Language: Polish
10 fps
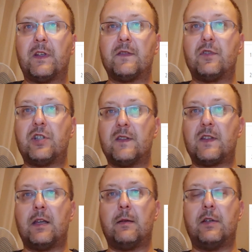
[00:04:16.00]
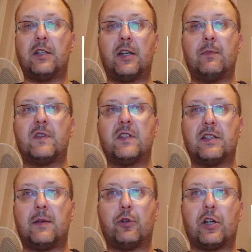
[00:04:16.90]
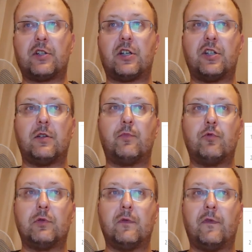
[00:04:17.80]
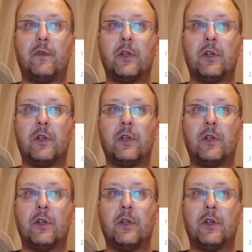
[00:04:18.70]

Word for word: zwycięskie, jeden remis, jedna porażka, 7 punktów.